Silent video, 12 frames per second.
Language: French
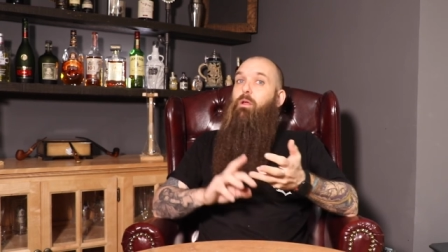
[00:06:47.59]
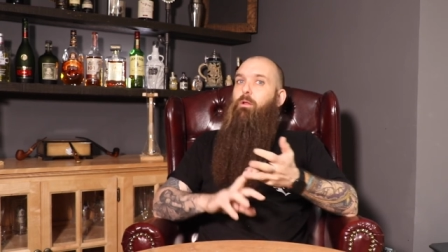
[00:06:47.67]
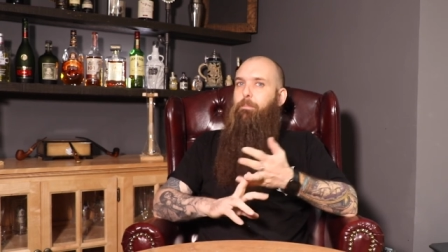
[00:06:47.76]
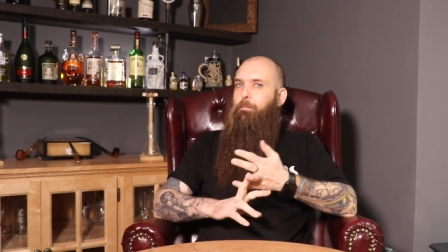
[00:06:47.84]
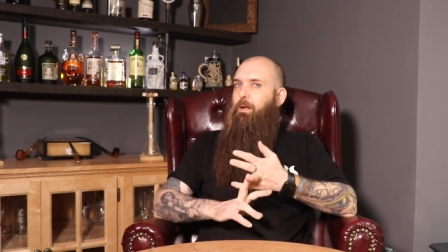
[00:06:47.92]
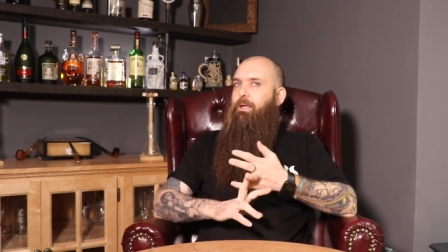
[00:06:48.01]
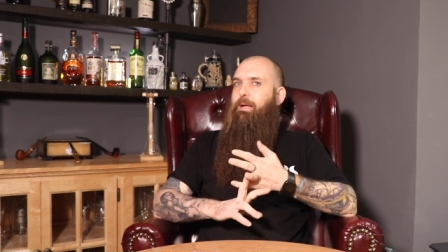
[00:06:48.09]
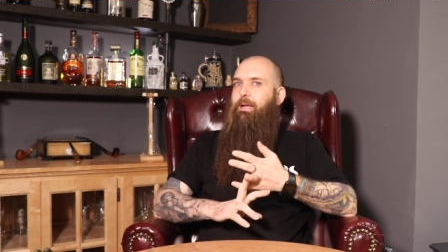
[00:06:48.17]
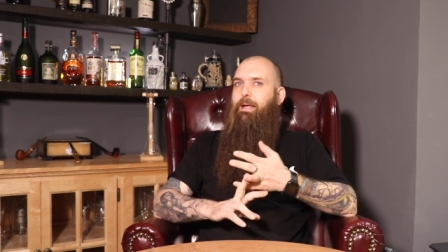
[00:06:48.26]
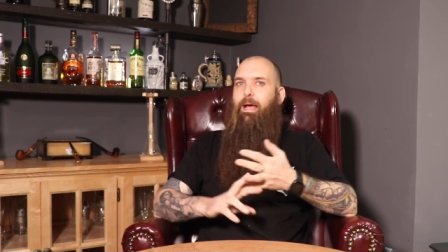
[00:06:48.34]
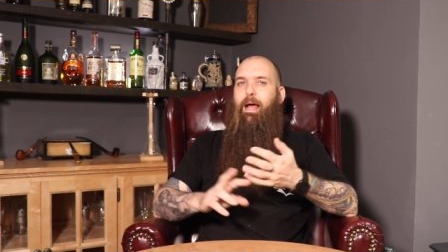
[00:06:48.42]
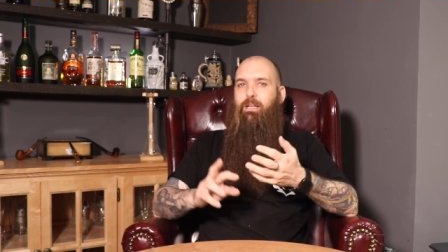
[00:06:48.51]
un bon
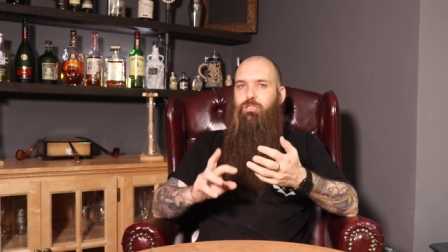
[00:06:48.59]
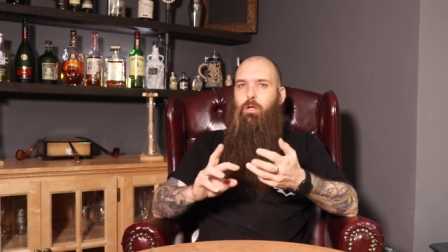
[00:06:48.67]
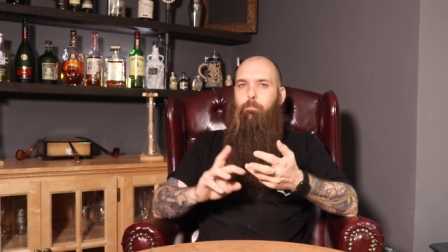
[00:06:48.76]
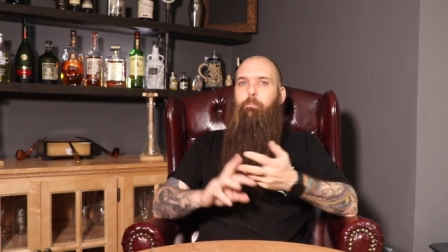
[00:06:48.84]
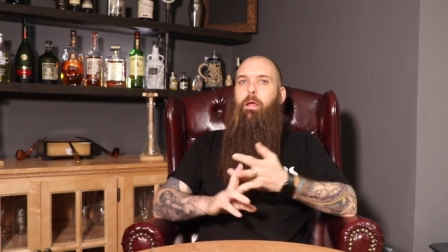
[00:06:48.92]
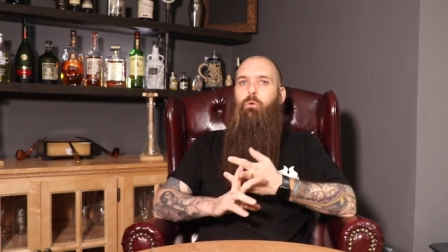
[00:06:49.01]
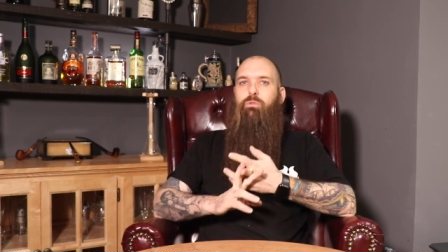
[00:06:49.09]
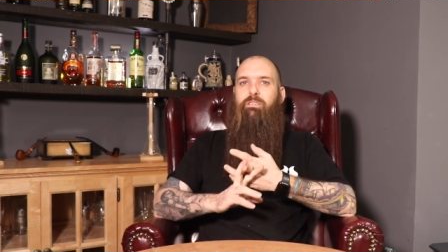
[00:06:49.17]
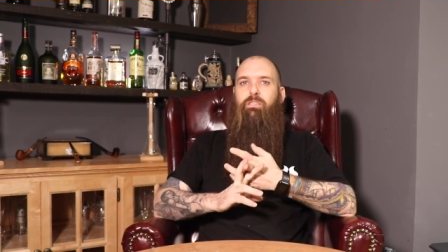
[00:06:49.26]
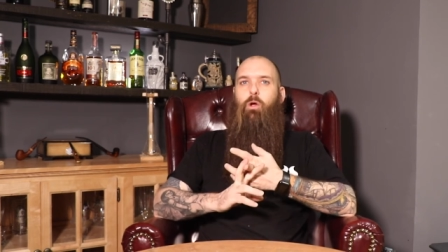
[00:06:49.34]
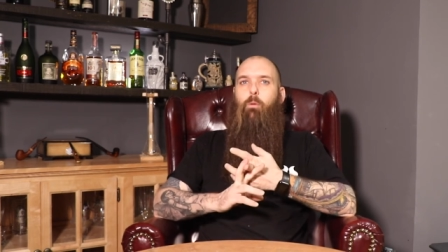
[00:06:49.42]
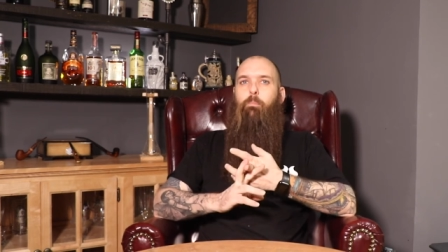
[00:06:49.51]
éclairage, mais
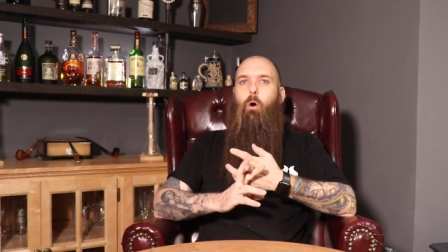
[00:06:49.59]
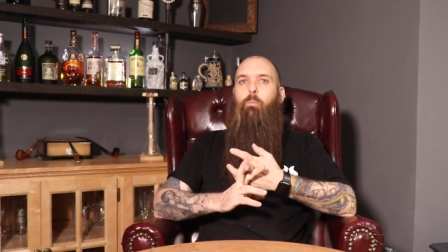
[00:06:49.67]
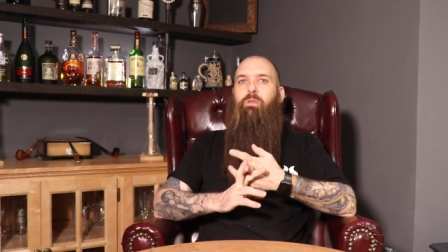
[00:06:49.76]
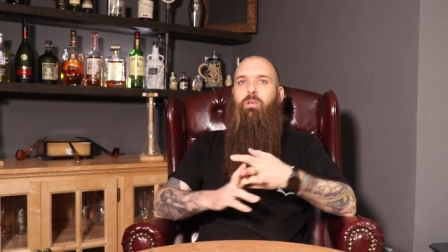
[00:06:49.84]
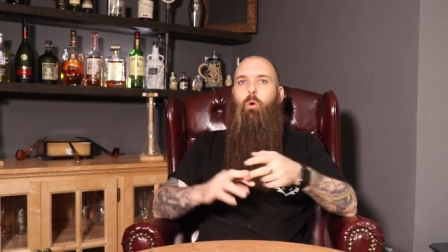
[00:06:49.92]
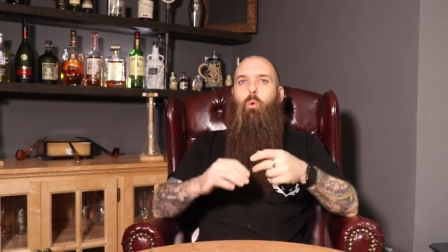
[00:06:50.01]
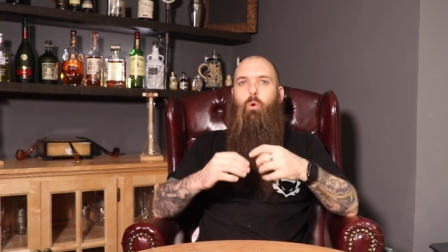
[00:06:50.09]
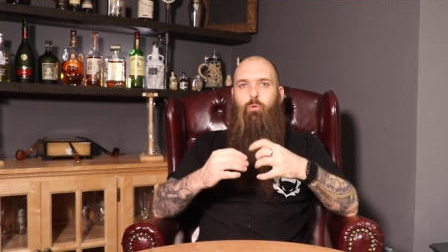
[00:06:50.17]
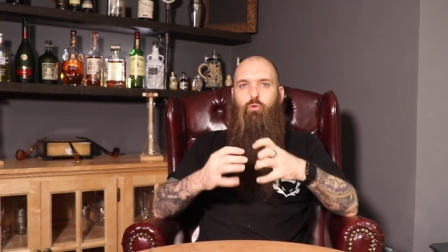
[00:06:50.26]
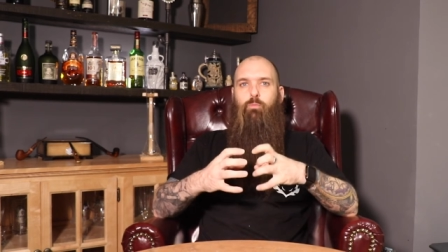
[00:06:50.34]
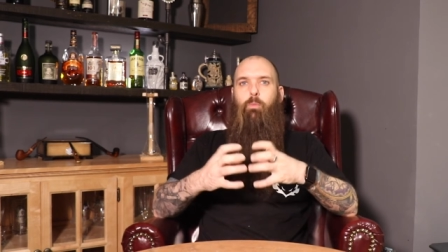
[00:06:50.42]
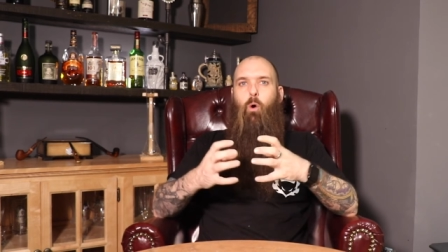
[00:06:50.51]
aussi un bon micro,
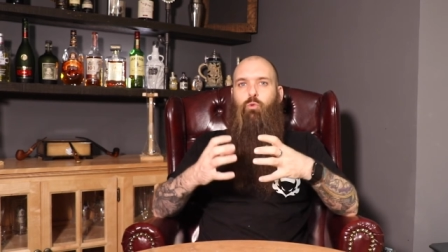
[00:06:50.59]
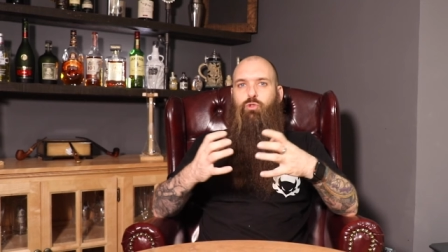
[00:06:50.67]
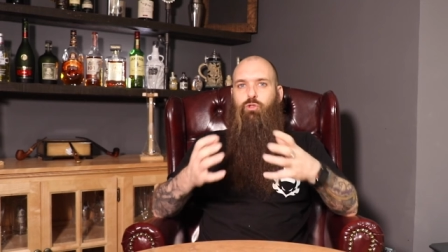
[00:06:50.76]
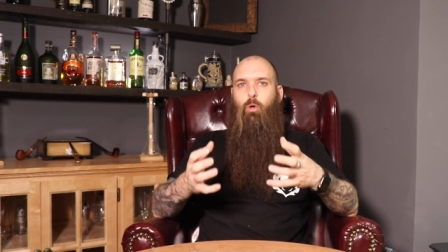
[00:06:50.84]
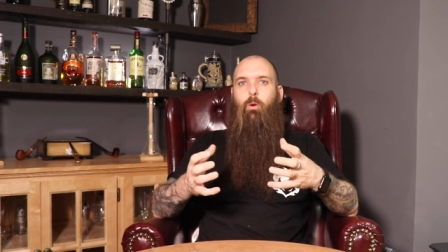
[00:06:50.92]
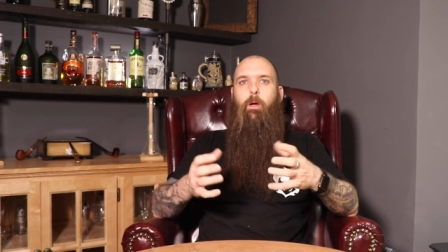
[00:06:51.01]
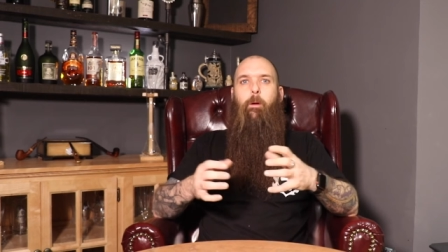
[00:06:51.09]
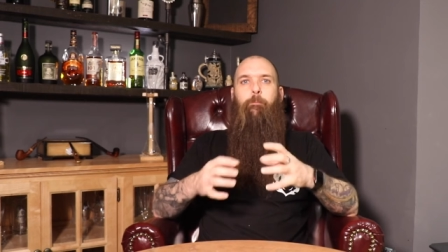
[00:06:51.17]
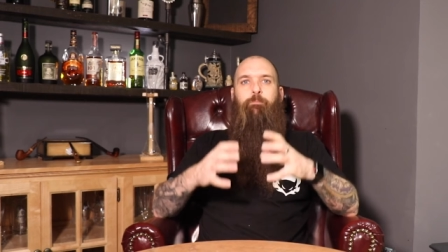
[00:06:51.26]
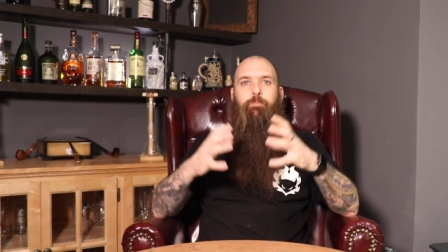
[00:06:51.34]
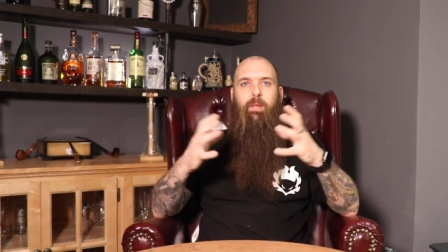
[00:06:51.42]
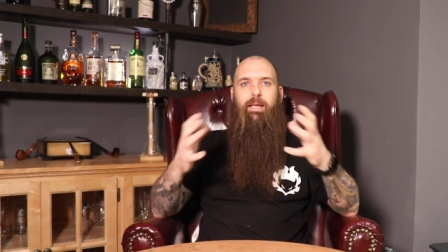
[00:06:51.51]
du bon son.
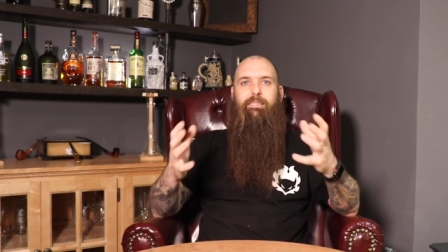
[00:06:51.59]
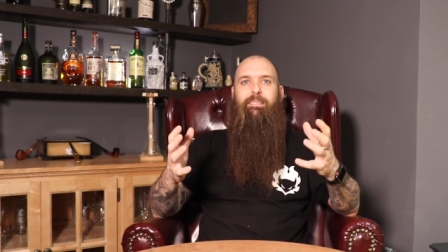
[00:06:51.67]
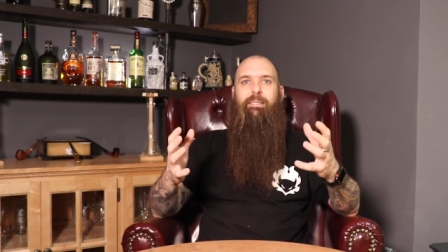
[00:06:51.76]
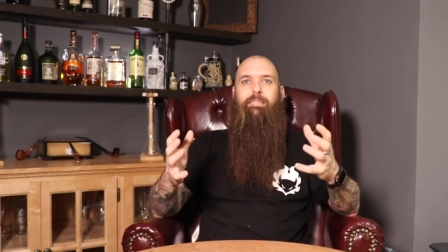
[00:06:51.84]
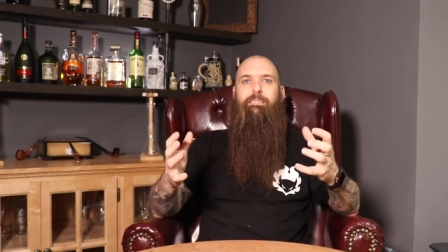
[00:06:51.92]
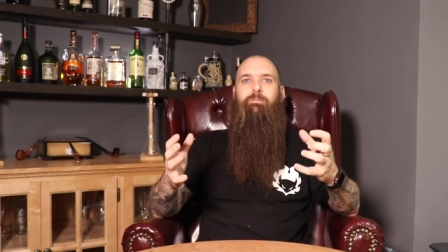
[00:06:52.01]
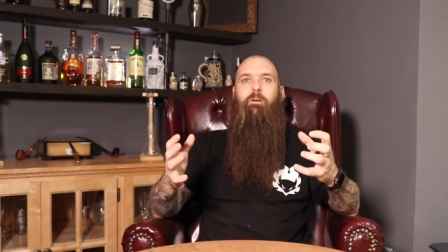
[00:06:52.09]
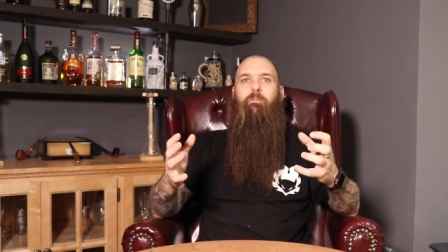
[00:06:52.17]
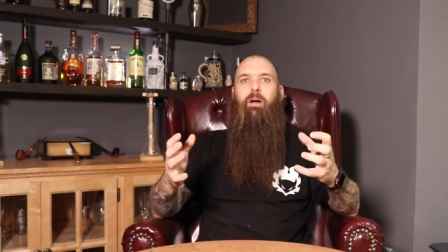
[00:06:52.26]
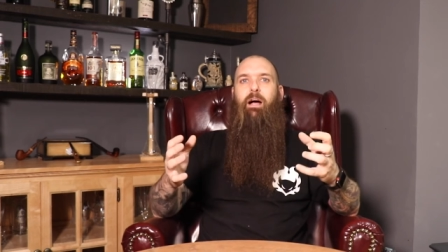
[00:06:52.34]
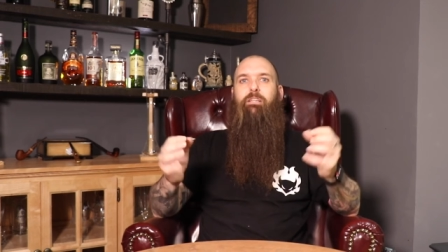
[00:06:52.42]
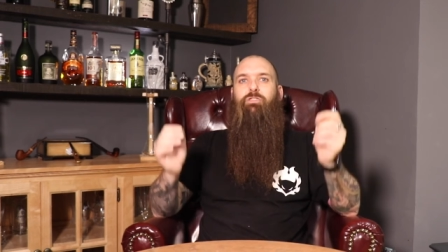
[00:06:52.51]
Et c'est qu'est-ce qui va
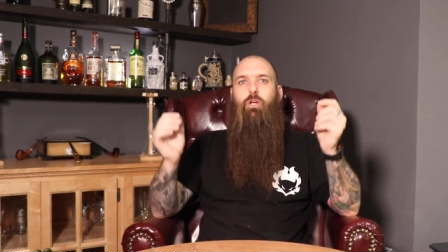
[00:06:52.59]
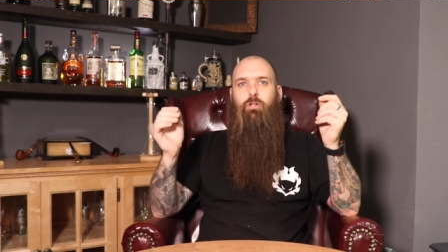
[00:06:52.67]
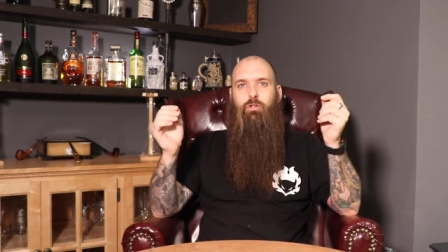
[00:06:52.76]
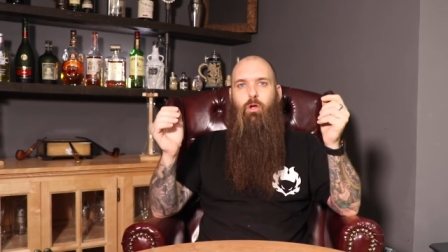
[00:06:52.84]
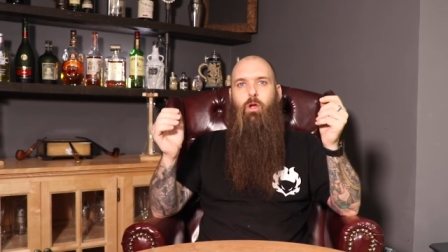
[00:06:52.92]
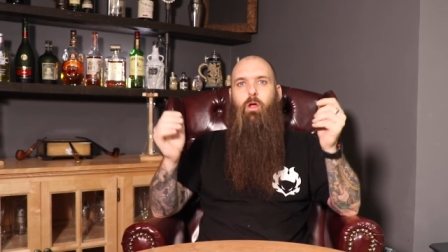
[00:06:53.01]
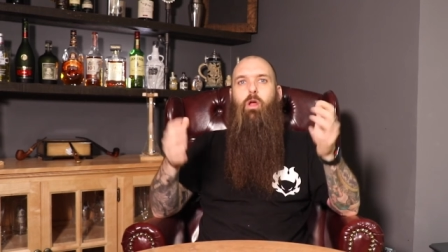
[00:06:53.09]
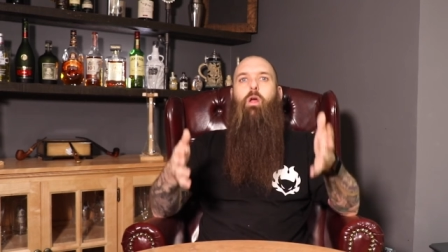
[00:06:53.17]
faire en sorte que